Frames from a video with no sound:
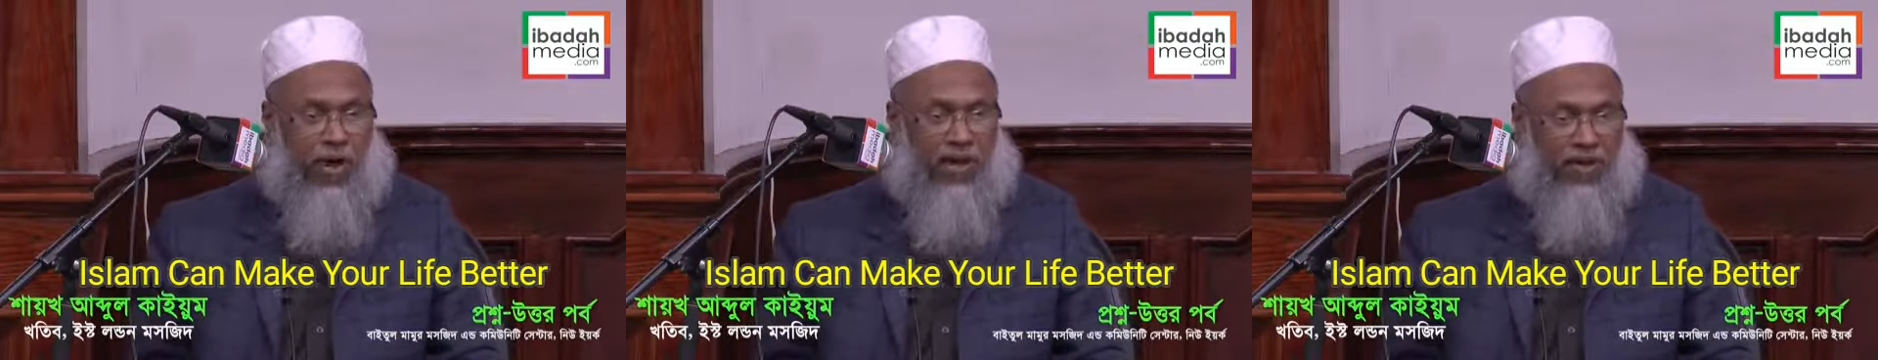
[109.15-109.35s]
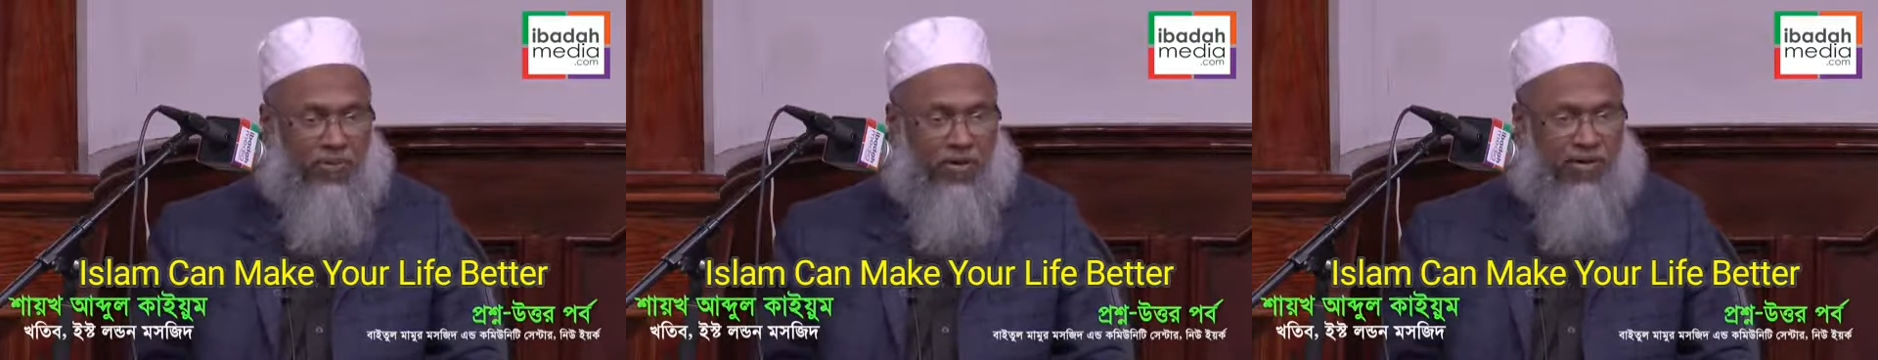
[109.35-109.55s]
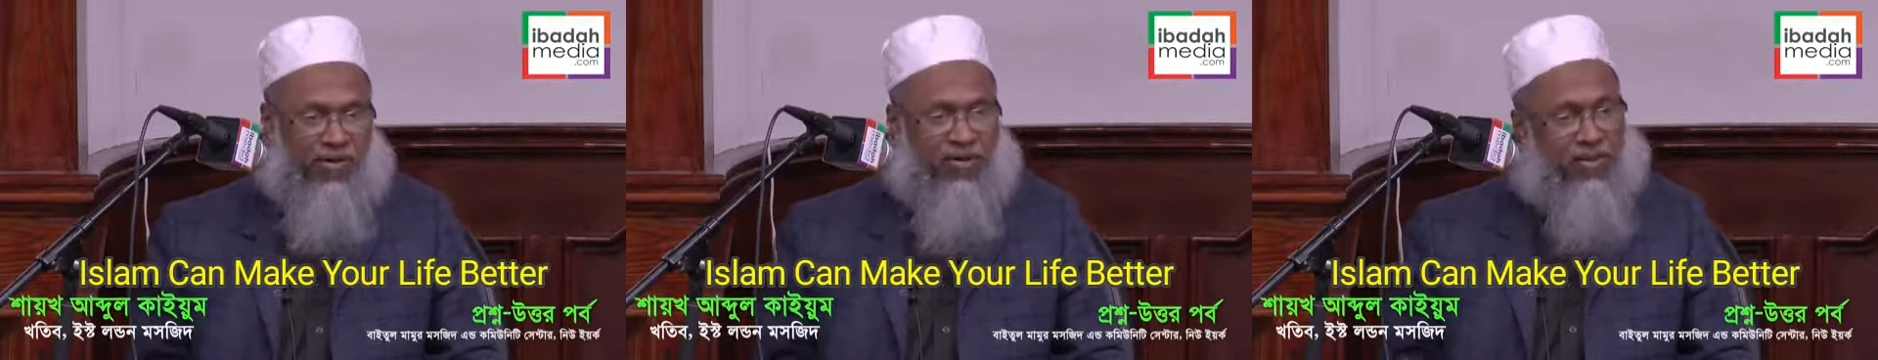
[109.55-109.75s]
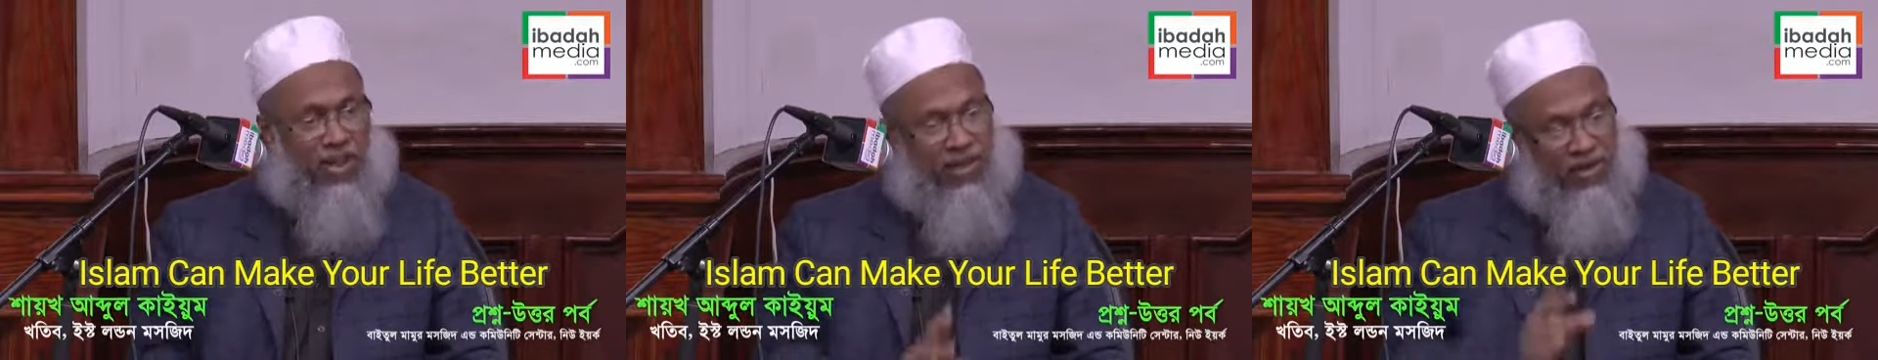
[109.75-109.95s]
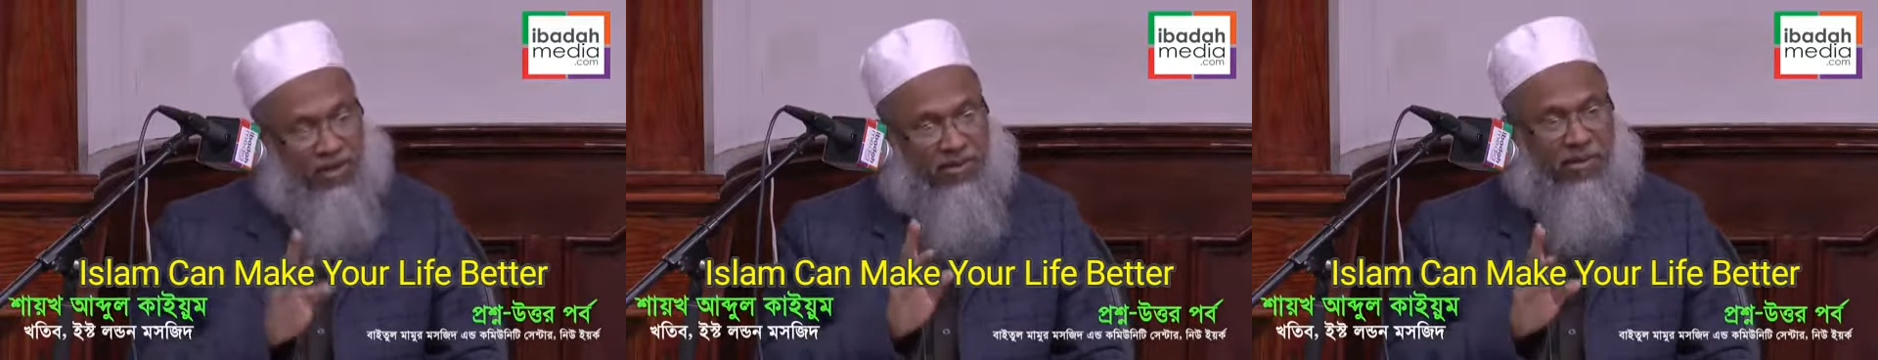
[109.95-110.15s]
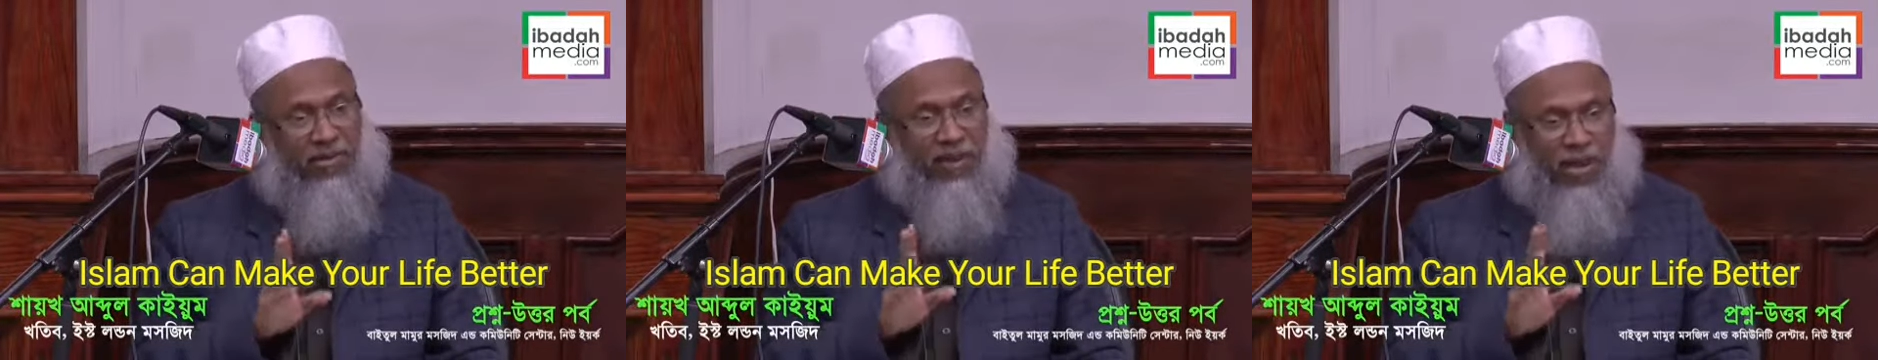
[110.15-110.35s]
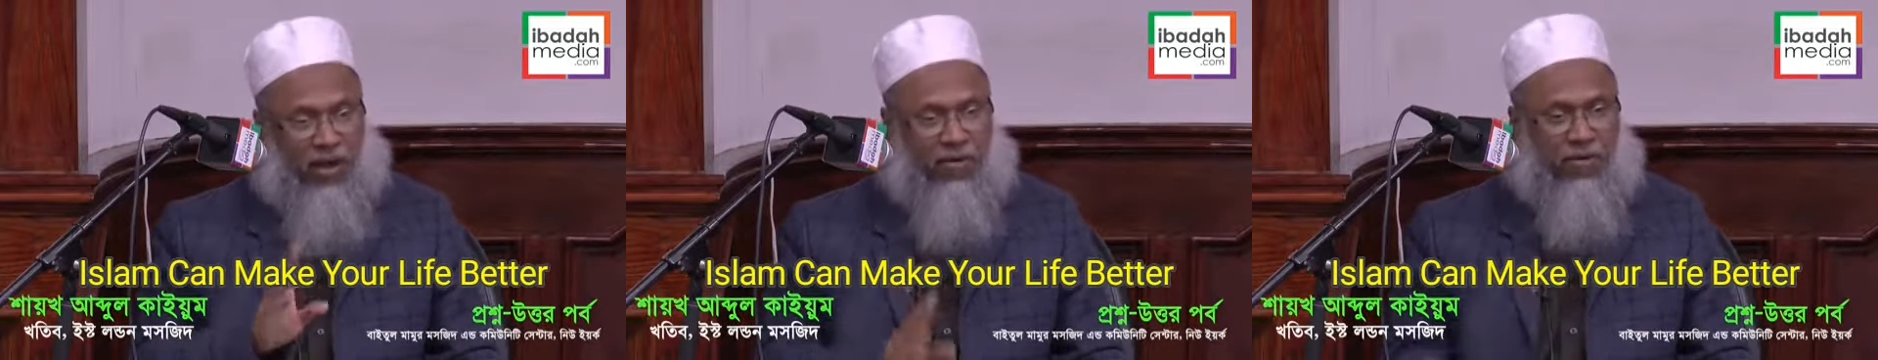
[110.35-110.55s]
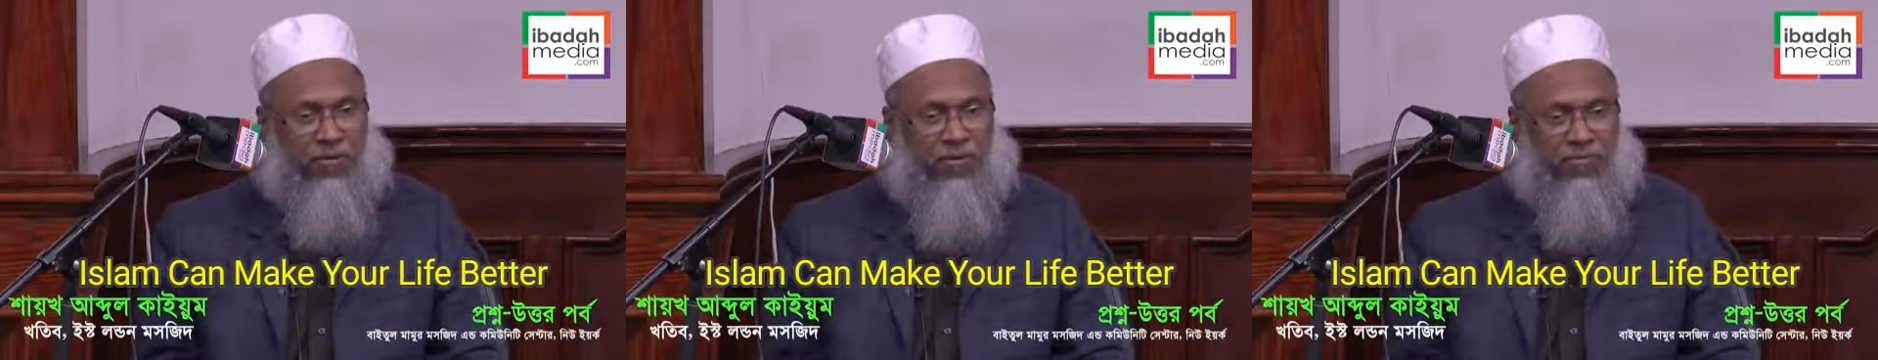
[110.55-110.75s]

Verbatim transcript: আলেম আছে তার কাছে যাও